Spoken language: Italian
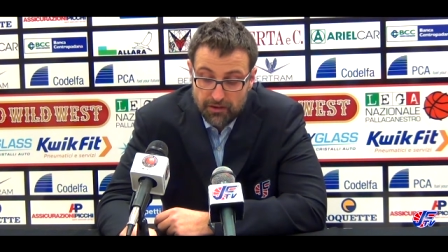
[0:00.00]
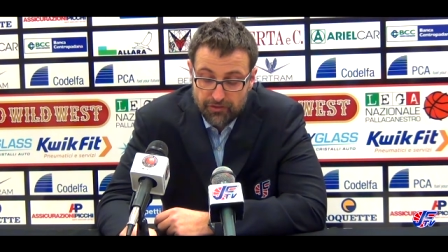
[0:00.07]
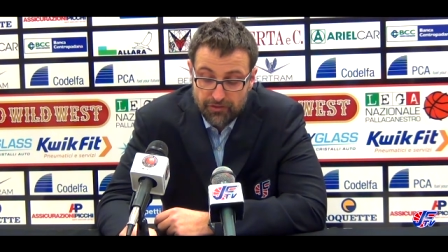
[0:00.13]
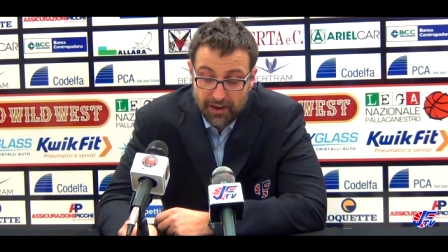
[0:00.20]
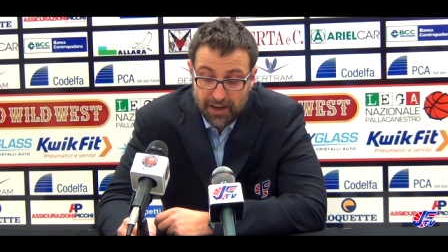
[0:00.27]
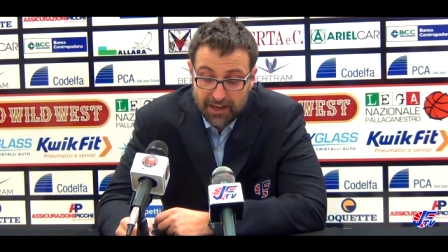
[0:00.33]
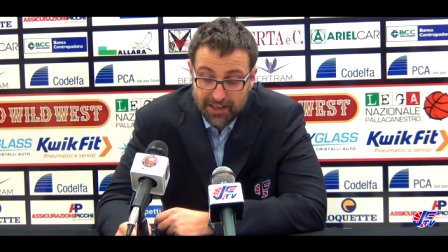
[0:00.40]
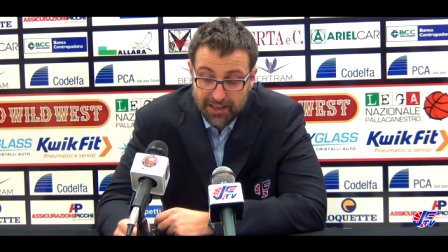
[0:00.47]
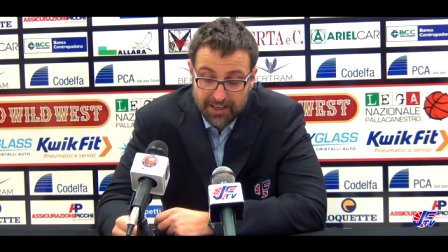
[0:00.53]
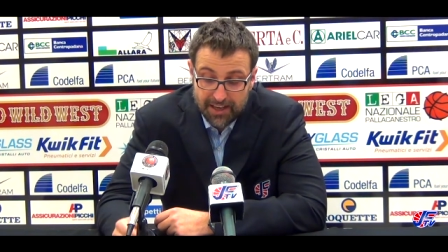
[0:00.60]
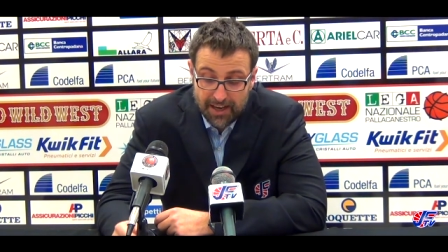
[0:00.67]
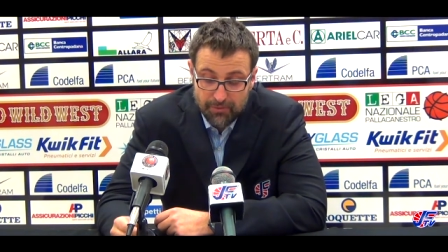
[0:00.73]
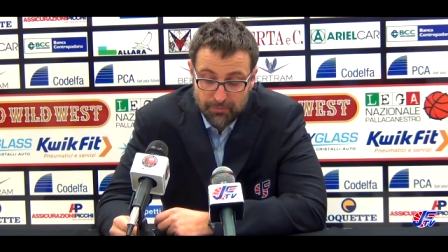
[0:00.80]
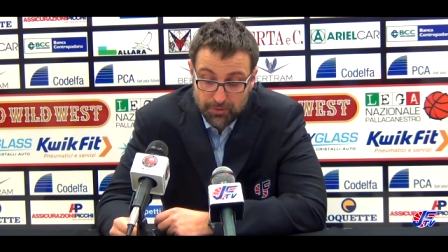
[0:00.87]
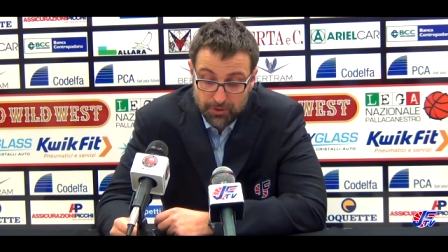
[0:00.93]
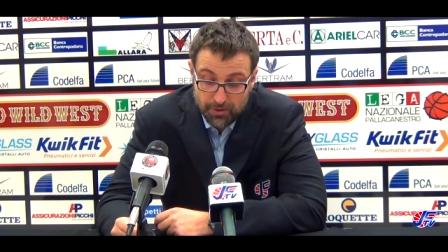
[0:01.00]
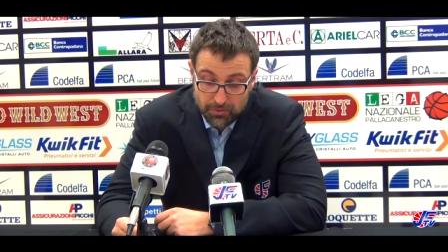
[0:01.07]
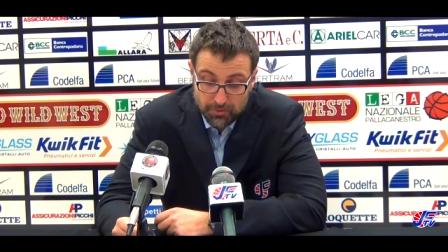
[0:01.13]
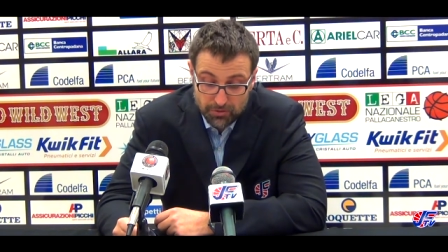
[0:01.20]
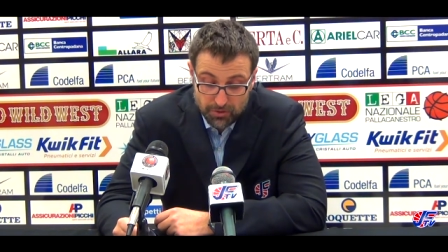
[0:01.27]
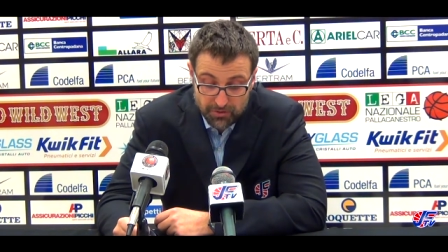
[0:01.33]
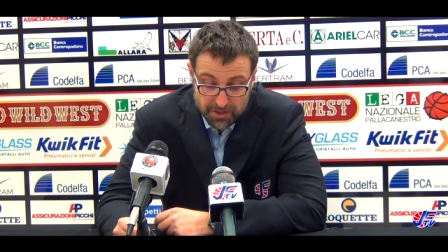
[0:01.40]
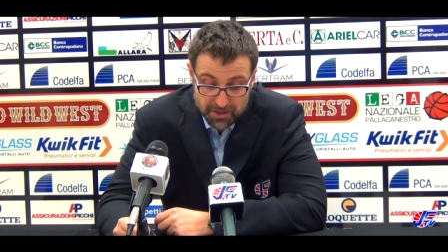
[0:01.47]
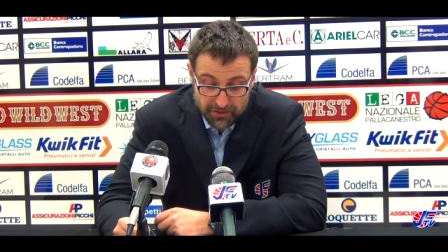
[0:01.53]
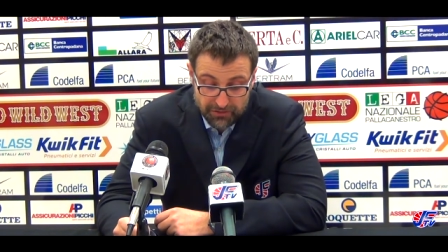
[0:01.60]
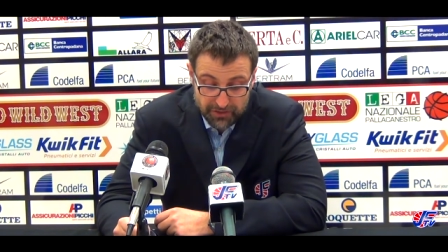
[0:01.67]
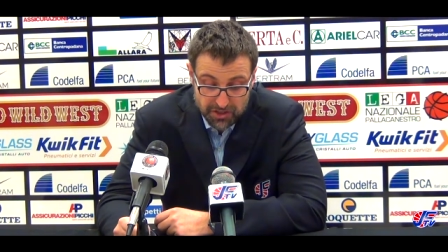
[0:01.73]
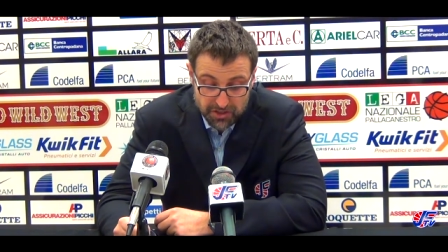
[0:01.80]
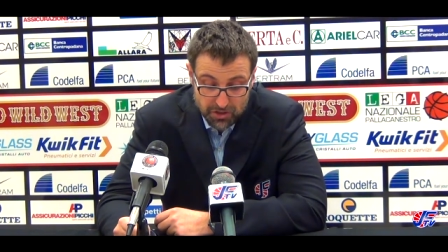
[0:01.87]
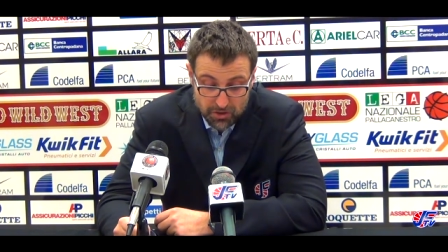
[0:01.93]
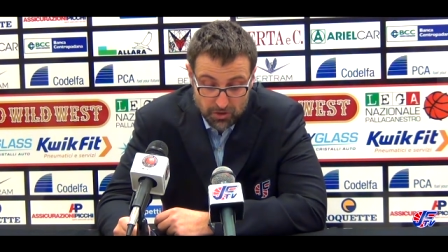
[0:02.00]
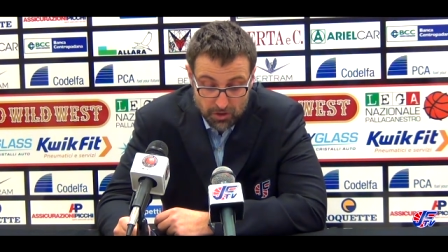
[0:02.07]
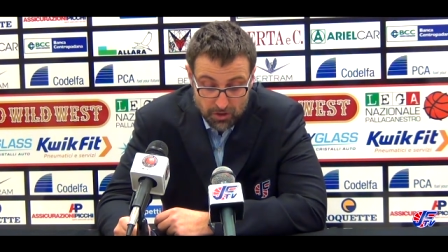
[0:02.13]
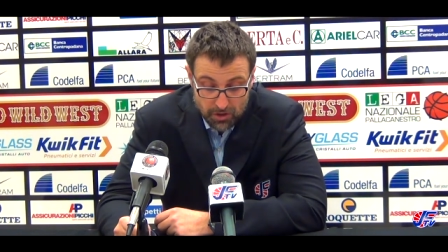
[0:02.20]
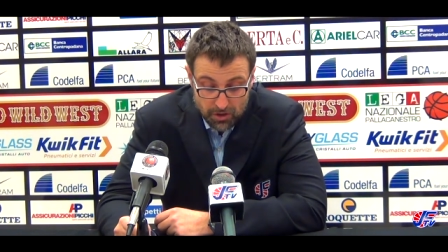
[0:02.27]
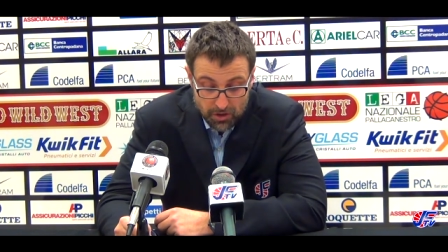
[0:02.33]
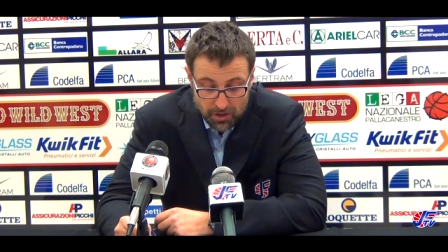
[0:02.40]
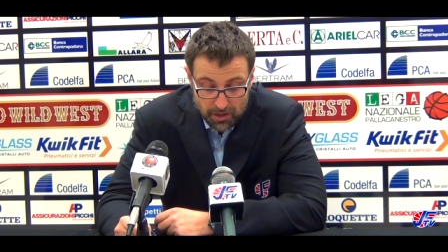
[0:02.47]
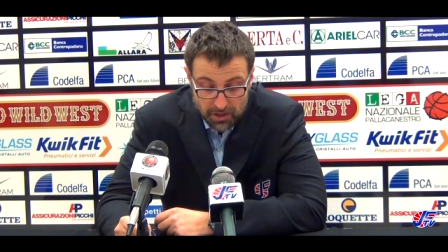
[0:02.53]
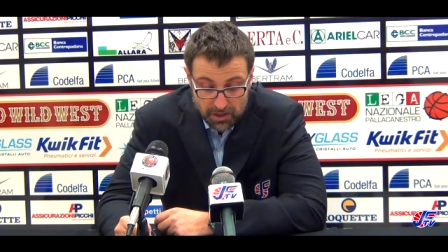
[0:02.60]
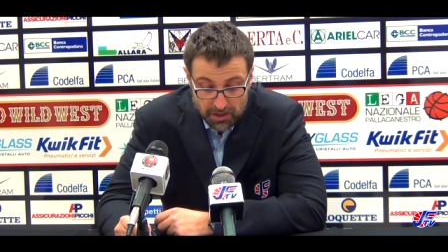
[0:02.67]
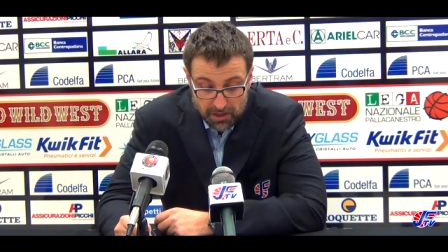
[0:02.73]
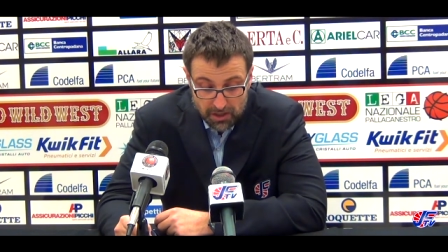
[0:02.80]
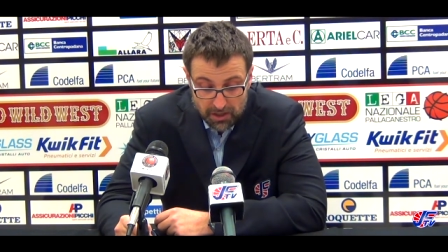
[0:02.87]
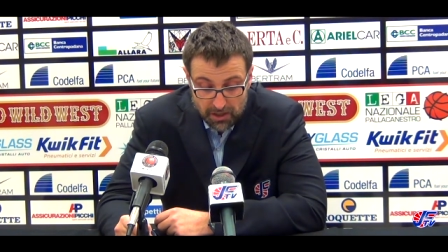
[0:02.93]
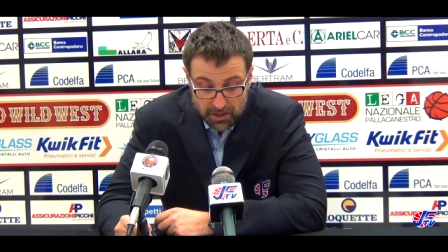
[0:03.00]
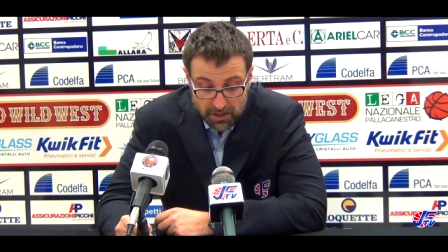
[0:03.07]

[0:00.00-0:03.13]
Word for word: fare in campo dal punto di vista fisico in,